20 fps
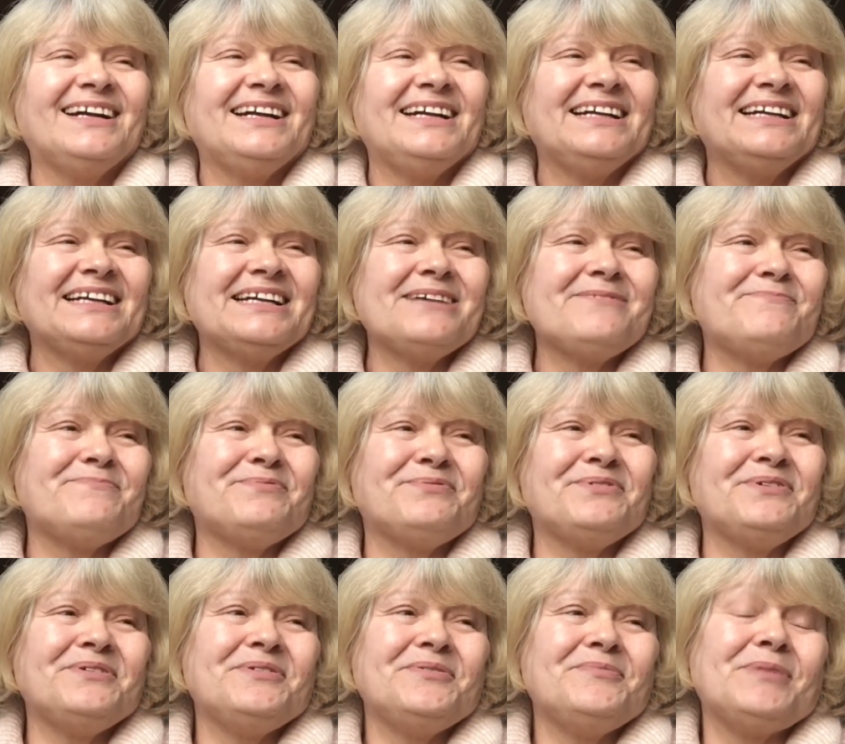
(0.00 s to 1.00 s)
Et
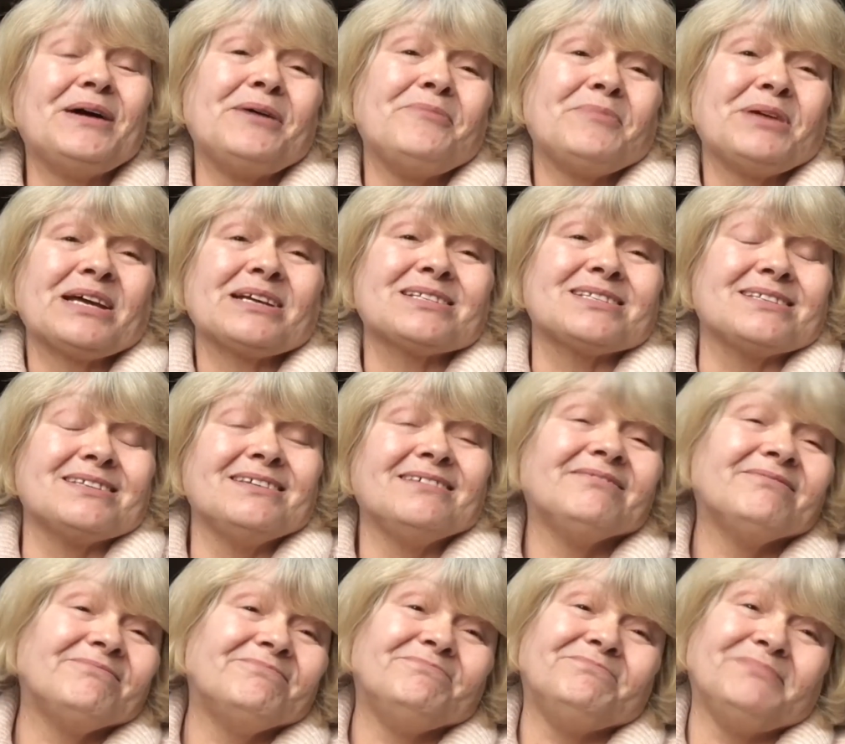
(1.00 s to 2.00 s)
puis, ben merci,
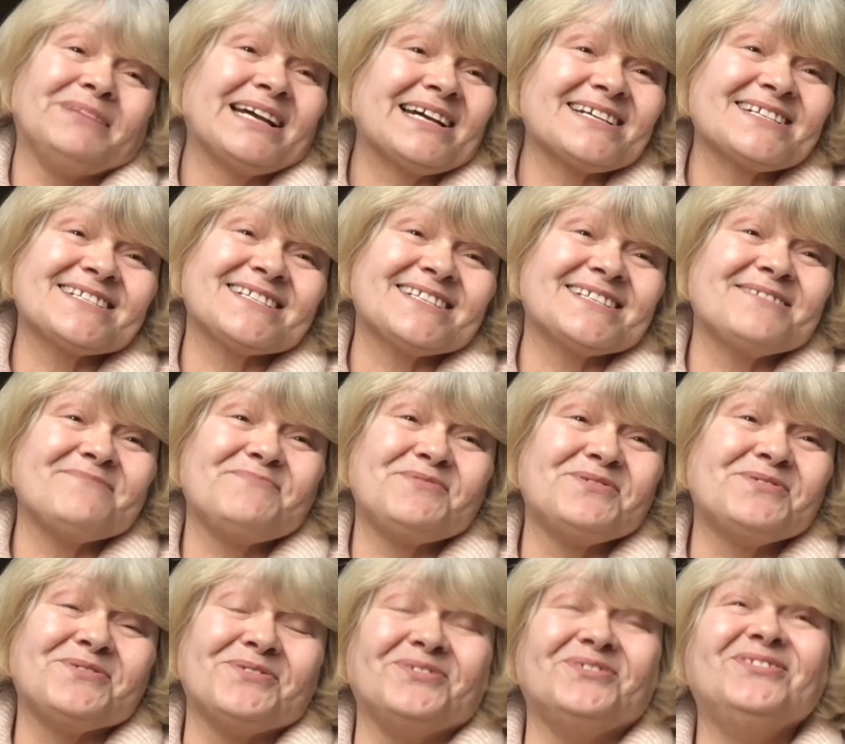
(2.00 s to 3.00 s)
merci
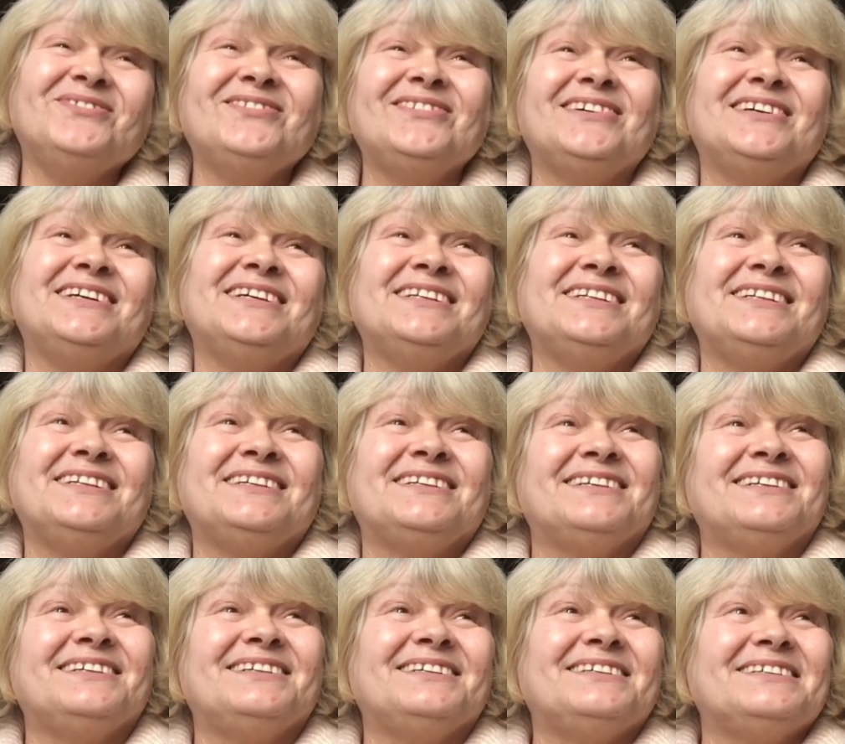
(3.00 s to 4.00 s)
beaucoup.
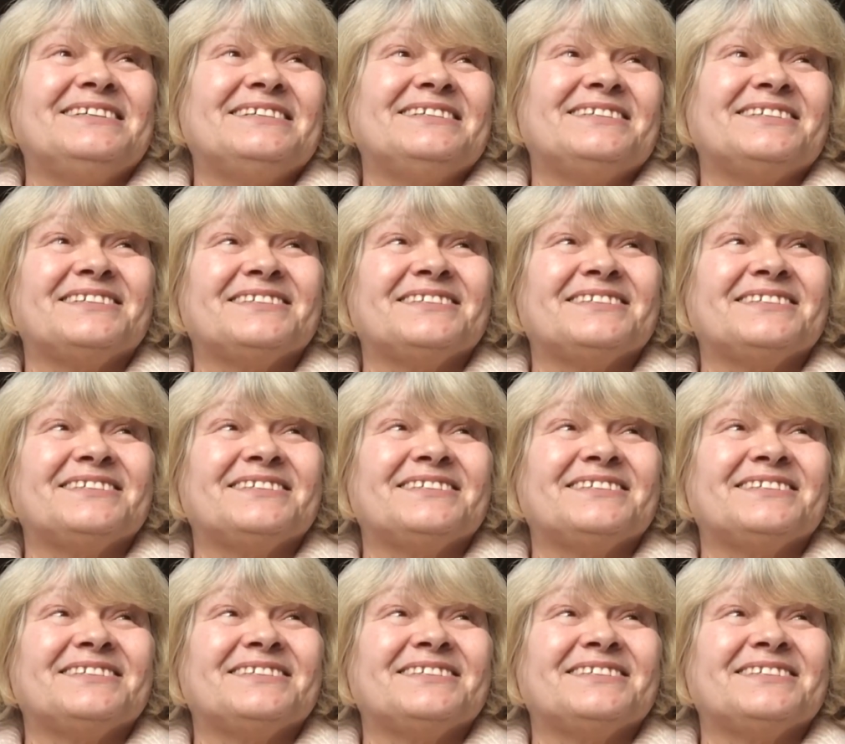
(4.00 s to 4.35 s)
Euh,